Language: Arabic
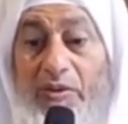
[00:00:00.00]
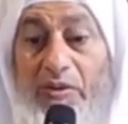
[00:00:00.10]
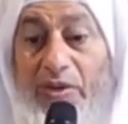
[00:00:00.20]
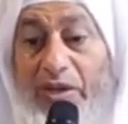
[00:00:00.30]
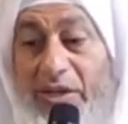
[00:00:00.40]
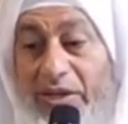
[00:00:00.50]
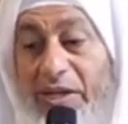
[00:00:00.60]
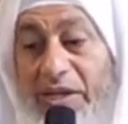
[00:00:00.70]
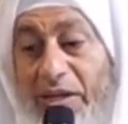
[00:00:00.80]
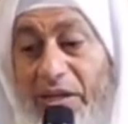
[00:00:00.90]

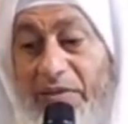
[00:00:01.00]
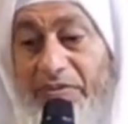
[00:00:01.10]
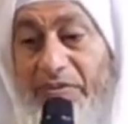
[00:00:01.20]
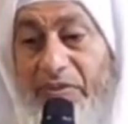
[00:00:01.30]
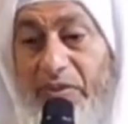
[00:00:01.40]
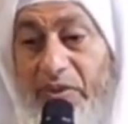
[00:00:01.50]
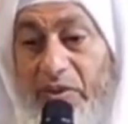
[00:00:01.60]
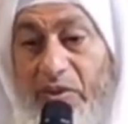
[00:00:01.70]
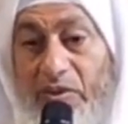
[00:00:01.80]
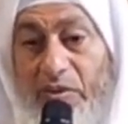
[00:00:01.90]
وهكذا
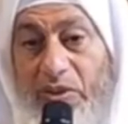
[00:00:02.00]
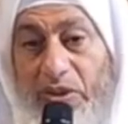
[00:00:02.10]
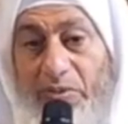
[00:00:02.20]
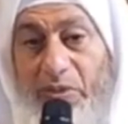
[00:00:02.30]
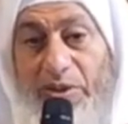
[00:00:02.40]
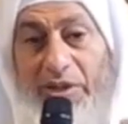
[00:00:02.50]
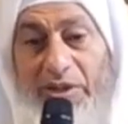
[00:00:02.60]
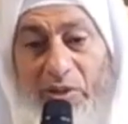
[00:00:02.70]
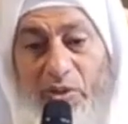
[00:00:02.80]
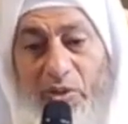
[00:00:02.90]
وربنا
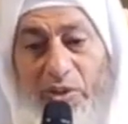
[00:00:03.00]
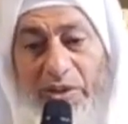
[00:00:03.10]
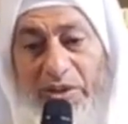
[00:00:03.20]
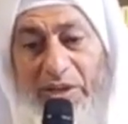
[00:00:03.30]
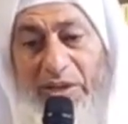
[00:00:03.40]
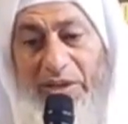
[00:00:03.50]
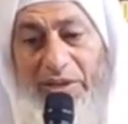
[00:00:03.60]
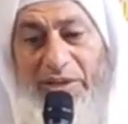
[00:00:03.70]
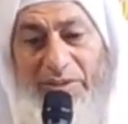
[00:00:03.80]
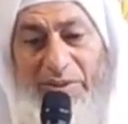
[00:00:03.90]
يقول لأهل
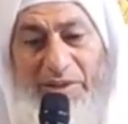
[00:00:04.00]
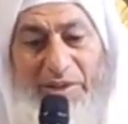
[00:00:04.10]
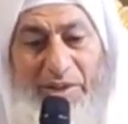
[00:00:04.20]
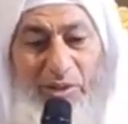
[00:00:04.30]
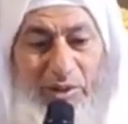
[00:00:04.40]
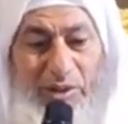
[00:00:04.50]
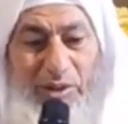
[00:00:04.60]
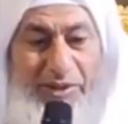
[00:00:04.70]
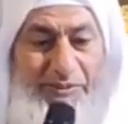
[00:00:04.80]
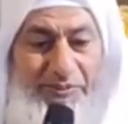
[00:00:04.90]
الإيمان
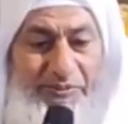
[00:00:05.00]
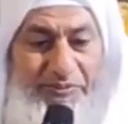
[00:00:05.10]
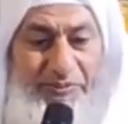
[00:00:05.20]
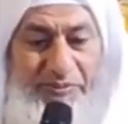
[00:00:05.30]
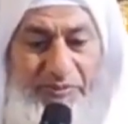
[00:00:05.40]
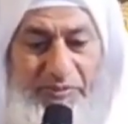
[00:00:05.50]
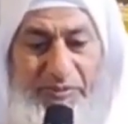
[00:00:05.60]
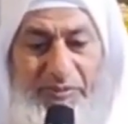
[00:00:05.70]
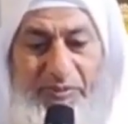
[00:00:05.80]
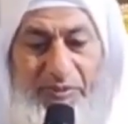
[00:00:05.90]
قولا
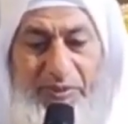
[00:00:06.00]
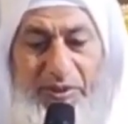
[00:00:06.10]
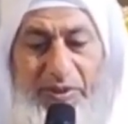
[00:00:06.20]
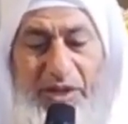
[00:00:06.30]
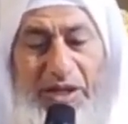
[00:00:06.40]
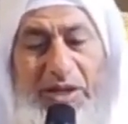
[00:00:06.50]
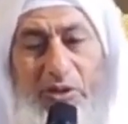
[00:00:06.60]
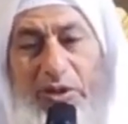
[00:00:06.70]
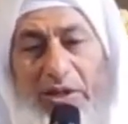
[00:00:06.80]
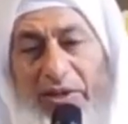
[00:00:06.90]
يا
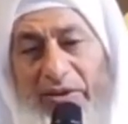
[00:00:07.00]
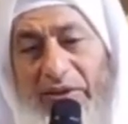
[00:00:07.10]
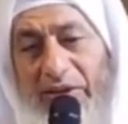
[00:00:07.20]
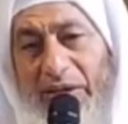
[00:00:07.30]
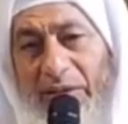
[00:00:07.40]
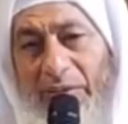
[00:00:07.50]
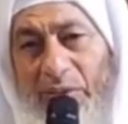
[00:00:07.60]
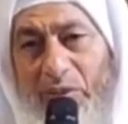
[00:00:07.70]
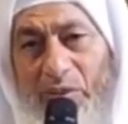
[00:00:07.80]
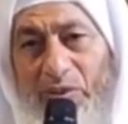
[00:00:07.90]
أيها الذين
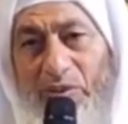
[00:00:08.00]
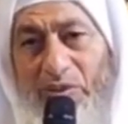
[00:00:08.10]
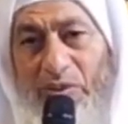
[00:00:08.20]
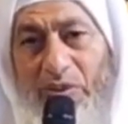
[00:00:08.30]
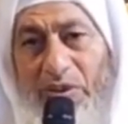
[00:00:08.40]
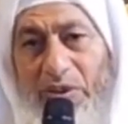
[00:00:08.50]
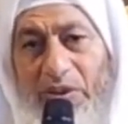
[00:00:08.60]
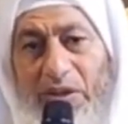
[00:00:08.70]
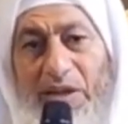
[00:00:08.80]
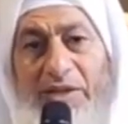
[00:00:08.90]
آمنوا
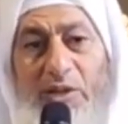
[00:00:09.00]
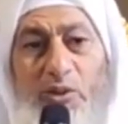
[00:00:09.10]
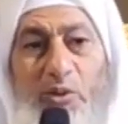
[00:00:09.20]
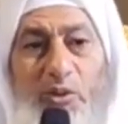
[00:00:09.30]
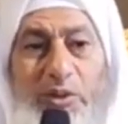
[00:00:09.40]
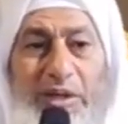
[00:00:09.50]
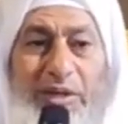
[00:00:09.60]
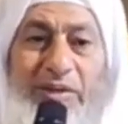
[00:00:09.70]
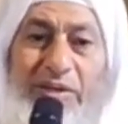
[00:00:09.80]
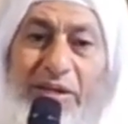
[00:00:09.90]
لا تكونوا
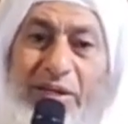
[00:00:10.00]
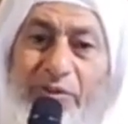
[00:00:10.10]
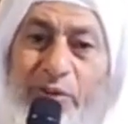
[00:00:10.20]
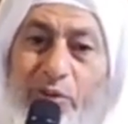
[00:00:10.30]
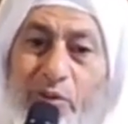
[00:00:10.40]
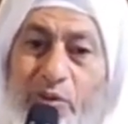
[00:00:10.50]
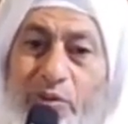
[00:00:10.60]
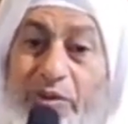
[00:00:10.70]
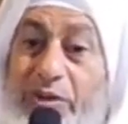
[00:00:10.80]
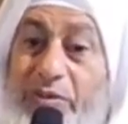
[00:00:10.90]
كالذين كفروا
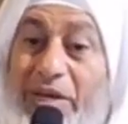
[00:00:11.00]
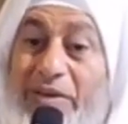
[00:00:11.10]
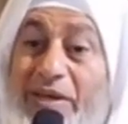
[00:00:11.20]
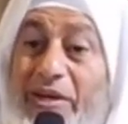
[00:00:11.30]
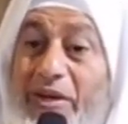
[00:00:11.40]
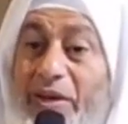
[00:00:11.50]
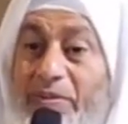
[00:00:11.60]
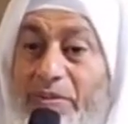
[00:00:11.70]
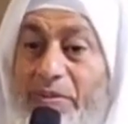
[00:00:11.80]
في ماذا يا رب